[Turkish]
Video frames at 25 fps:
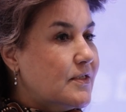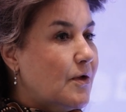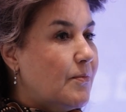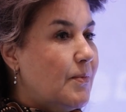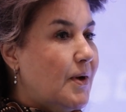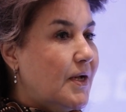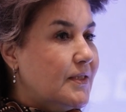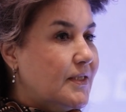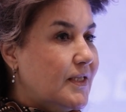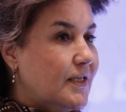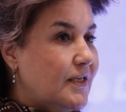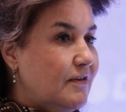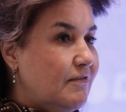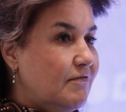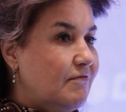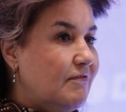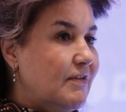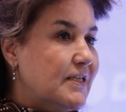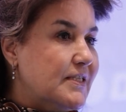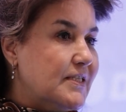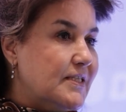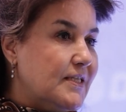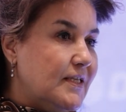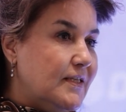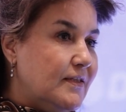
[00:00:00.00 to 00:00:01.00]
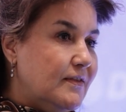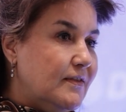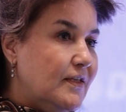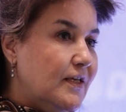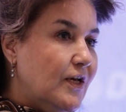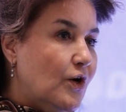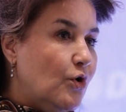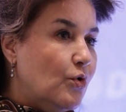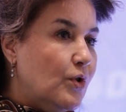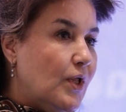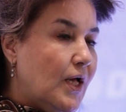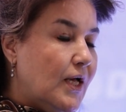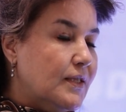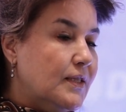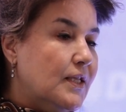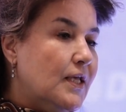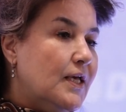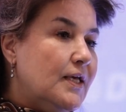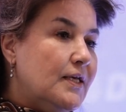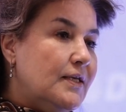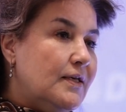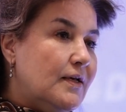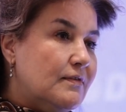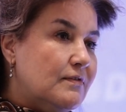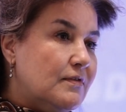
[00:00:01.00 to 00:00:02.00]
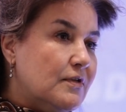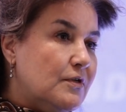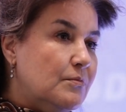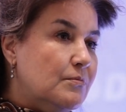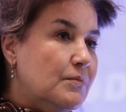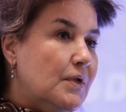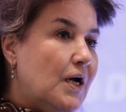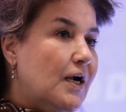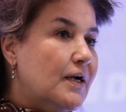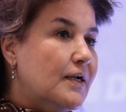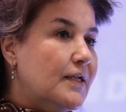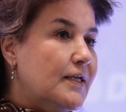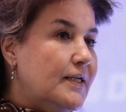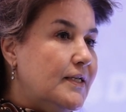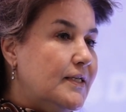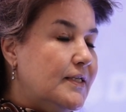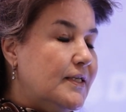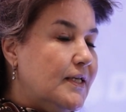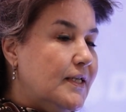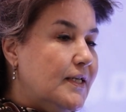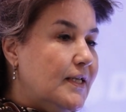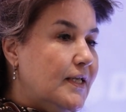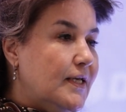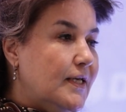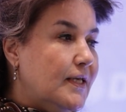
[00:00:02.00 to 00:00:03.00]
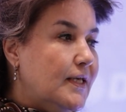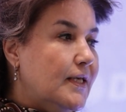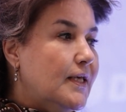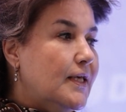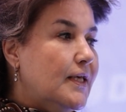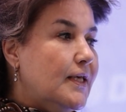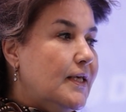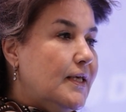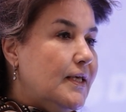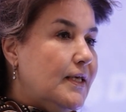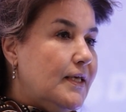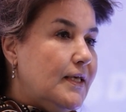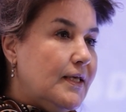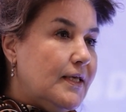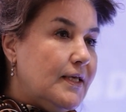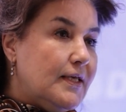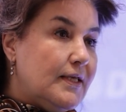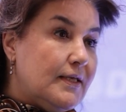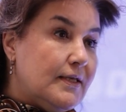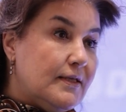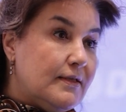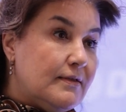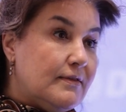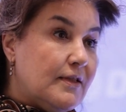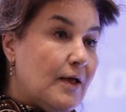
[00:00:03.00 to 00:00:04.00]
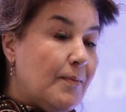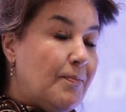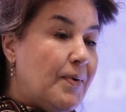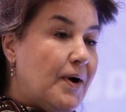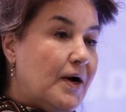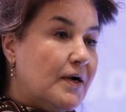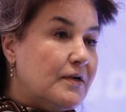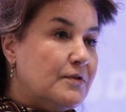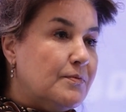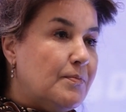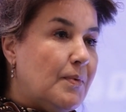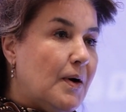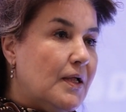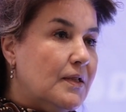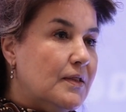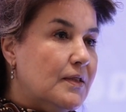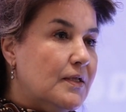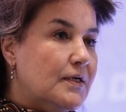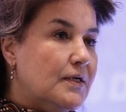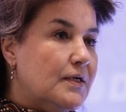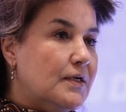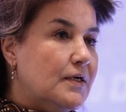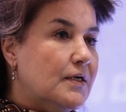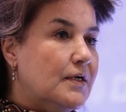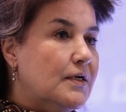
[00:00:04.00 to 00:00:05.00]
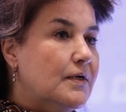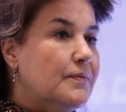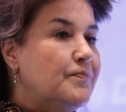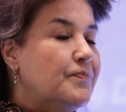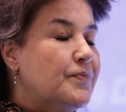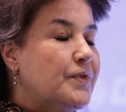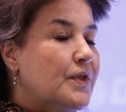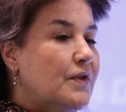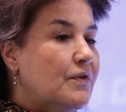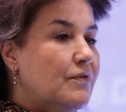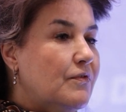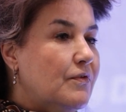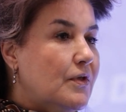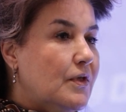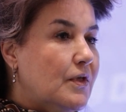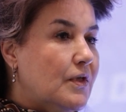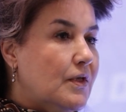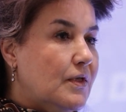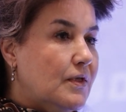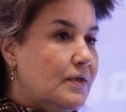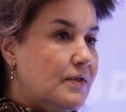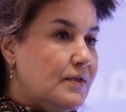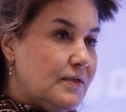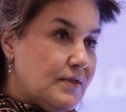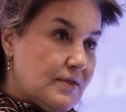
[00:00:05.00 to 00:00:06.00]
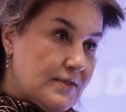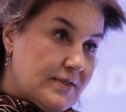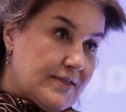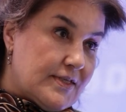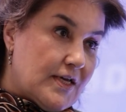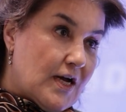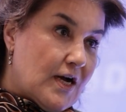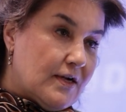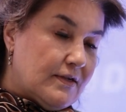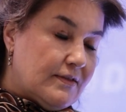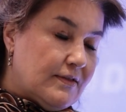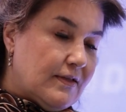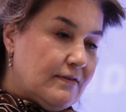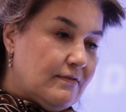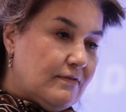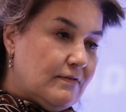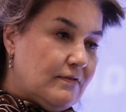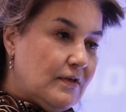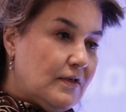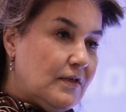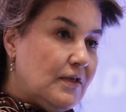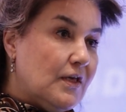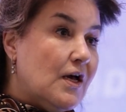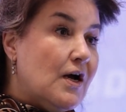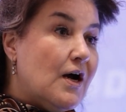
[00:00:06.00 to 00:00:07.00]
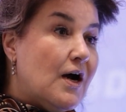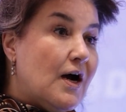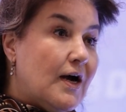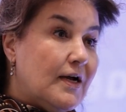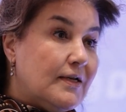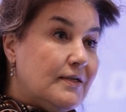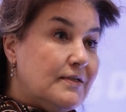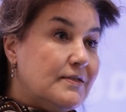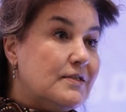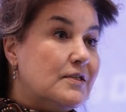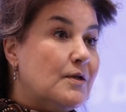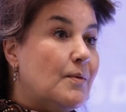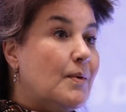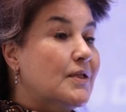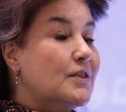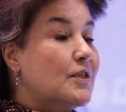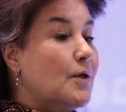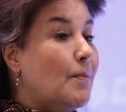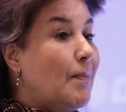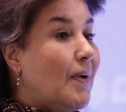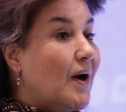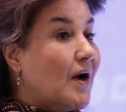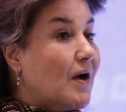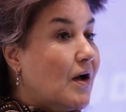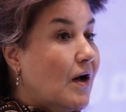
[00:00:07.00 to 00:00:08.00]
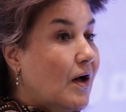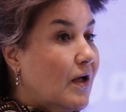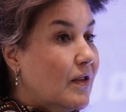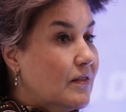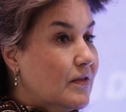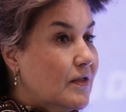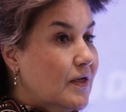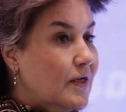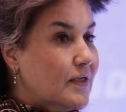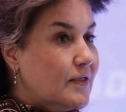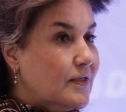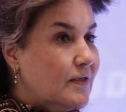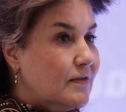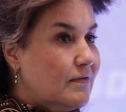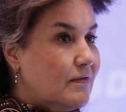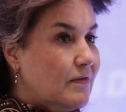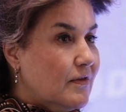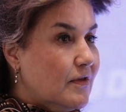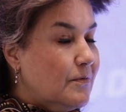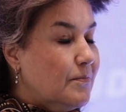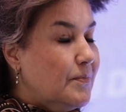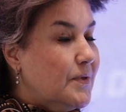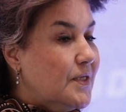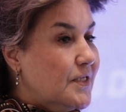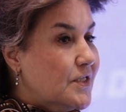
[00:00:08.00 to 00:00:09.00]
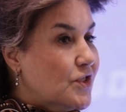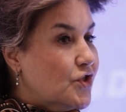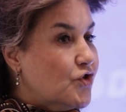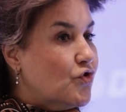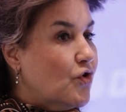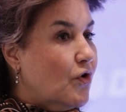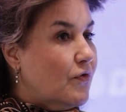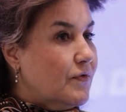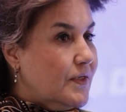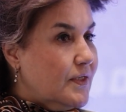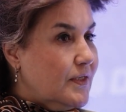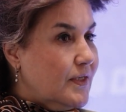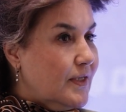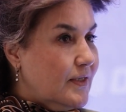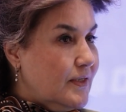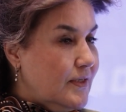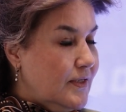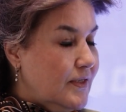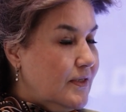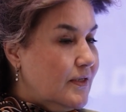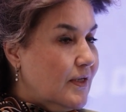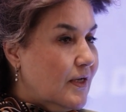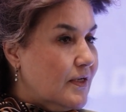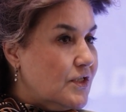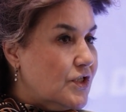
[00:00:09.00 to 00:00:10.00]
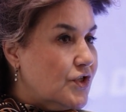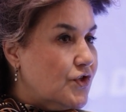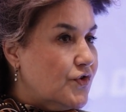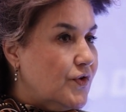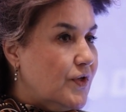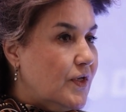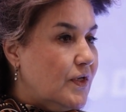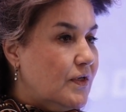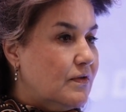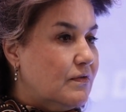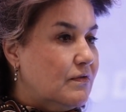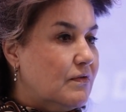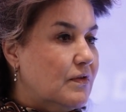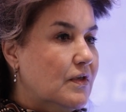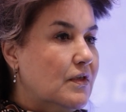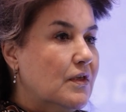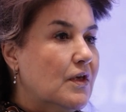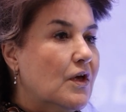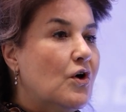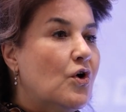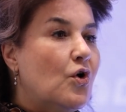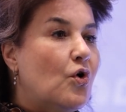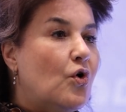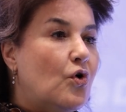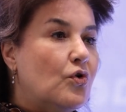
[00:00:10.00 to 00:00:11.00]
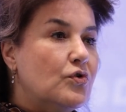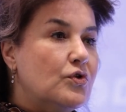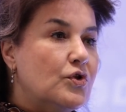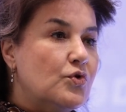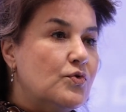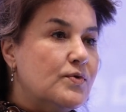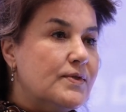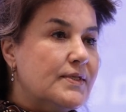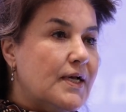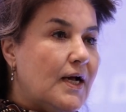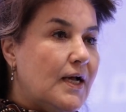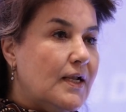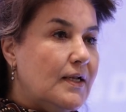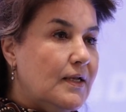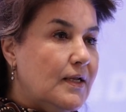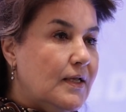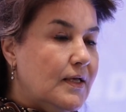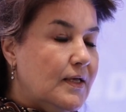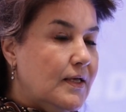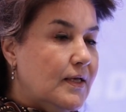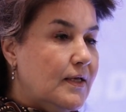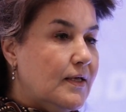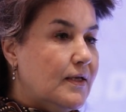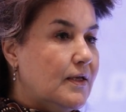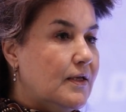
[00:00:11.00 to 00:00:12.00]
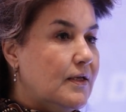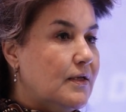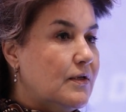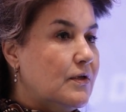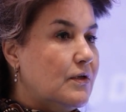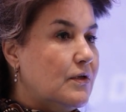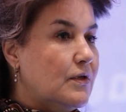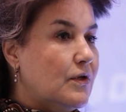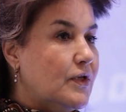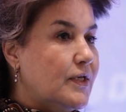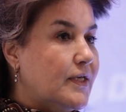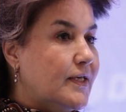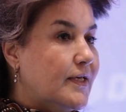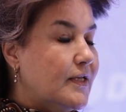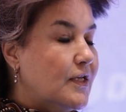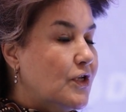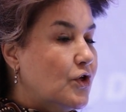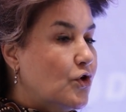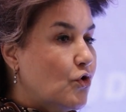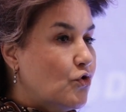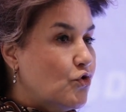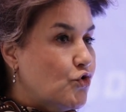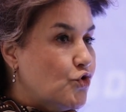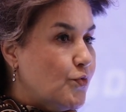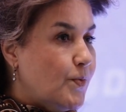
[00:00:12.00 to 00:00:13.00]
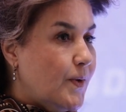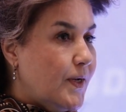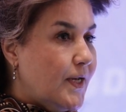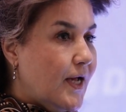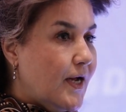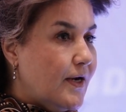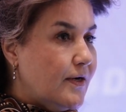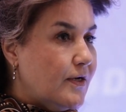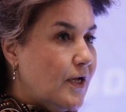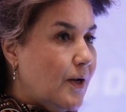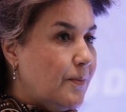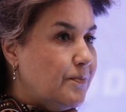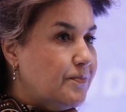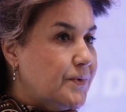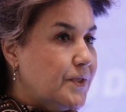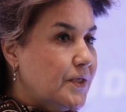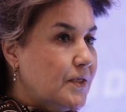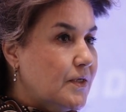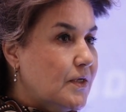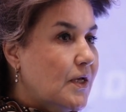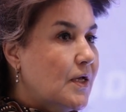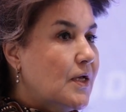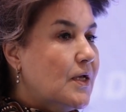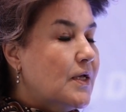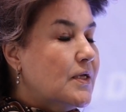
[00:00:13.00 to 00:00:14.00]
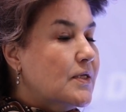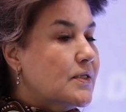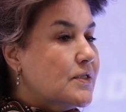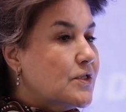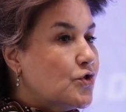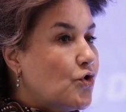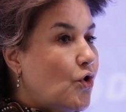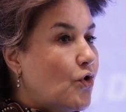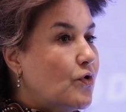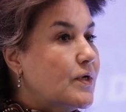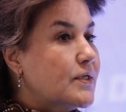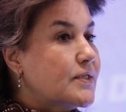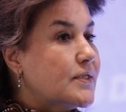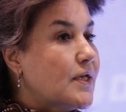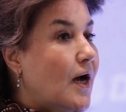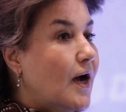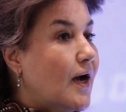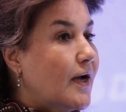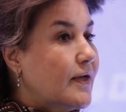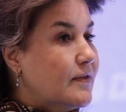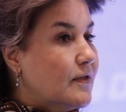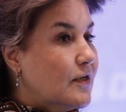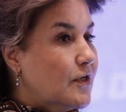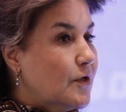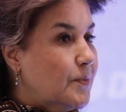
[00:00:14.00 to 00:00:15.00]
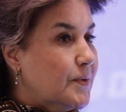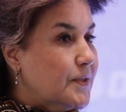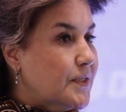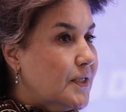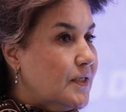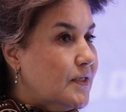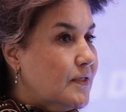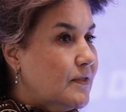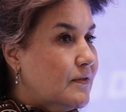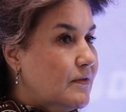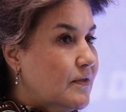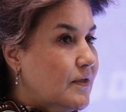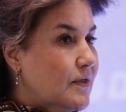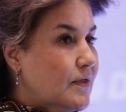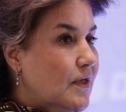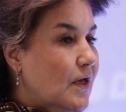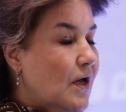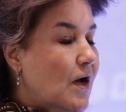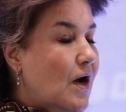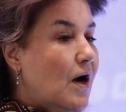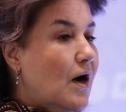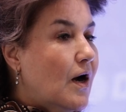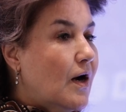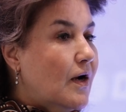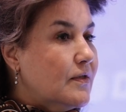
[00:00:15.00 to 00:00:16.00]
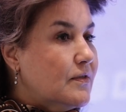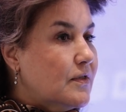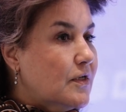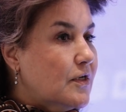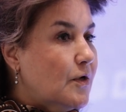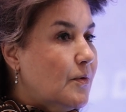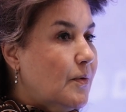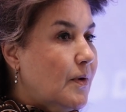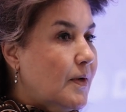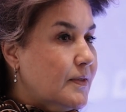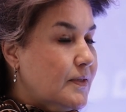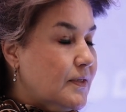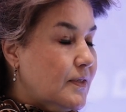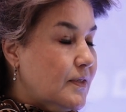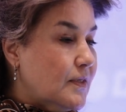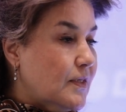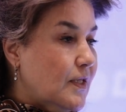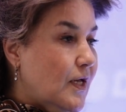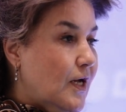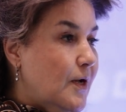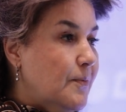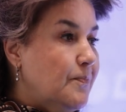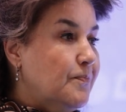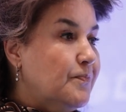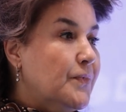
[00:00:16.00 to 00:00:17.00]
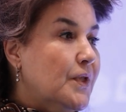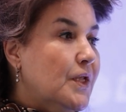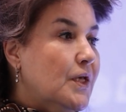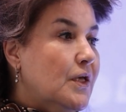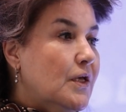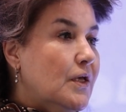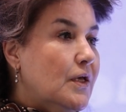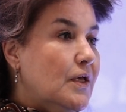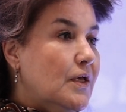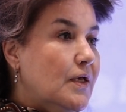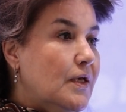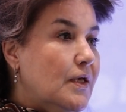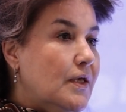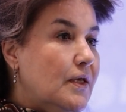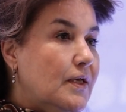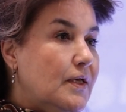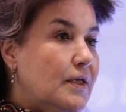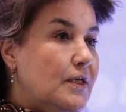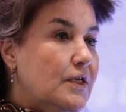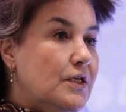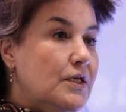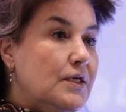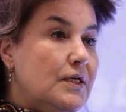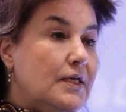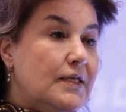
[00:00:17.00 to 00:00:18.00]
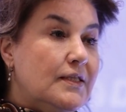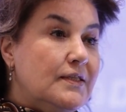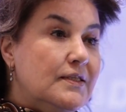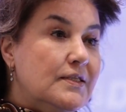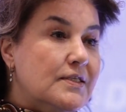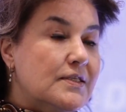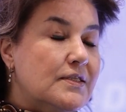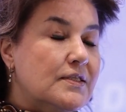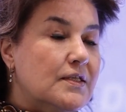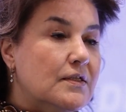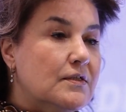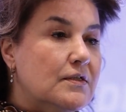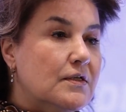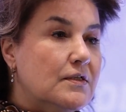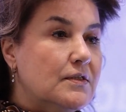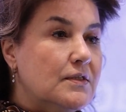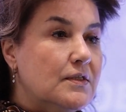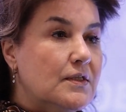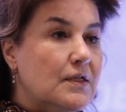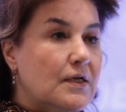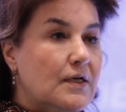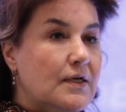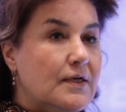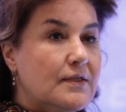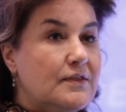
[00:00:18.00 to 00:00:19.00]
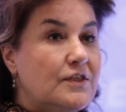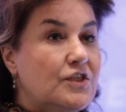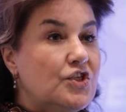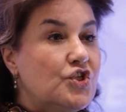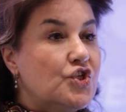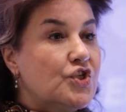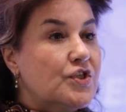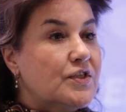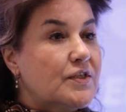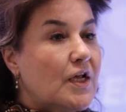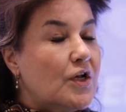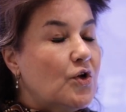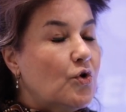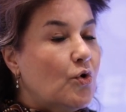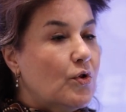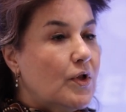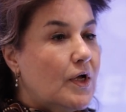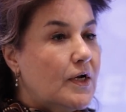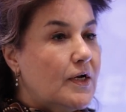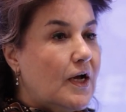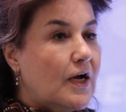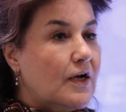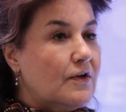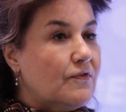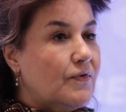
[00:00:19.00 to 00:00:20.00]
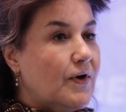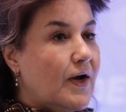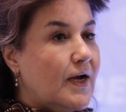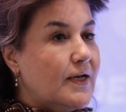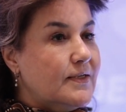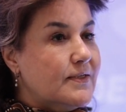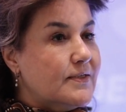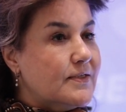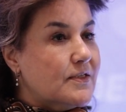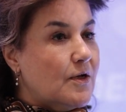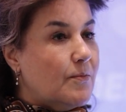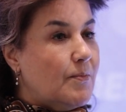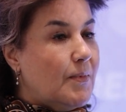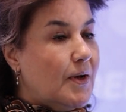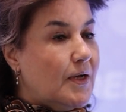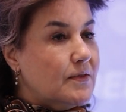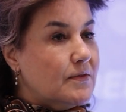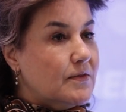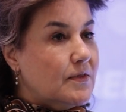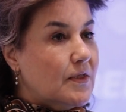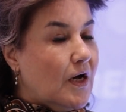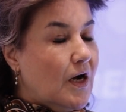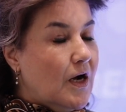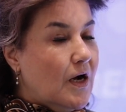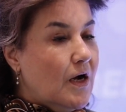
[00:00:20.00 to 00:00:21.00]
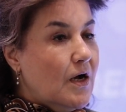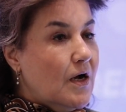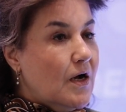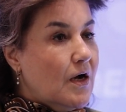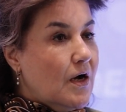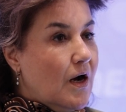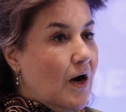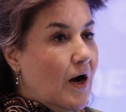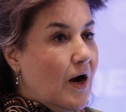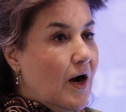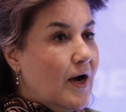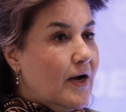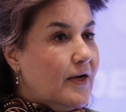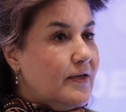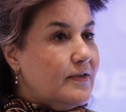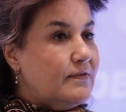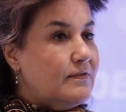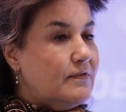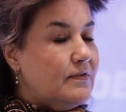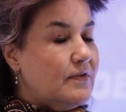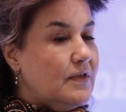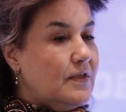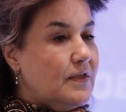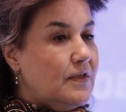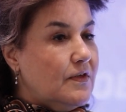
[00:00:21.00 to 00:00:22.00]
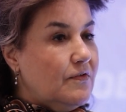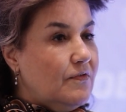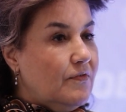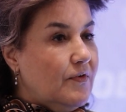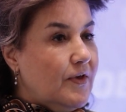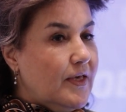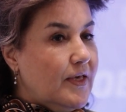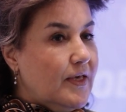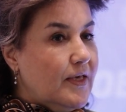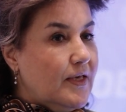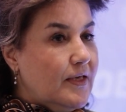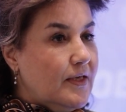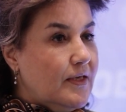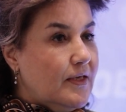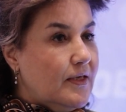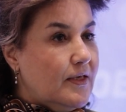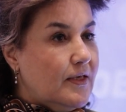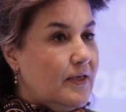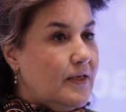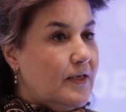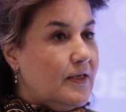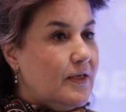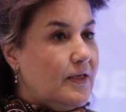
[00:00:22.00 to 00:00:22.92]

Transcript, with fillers: zamanda Invest India olan yatırımlar bunlarla ilgili e, departmanları e, ziyaret ettik. Aynı zamanda bakanlığa gittik, Ministry of Industry'ye gittik. Orada güzel e, ikili görüşmeler yaptık. Sonrası Haydarabad'a gittik. Haydarabad'da e, Hindistan'ın e, dijital olarak ve aynı zamanda IT ve e,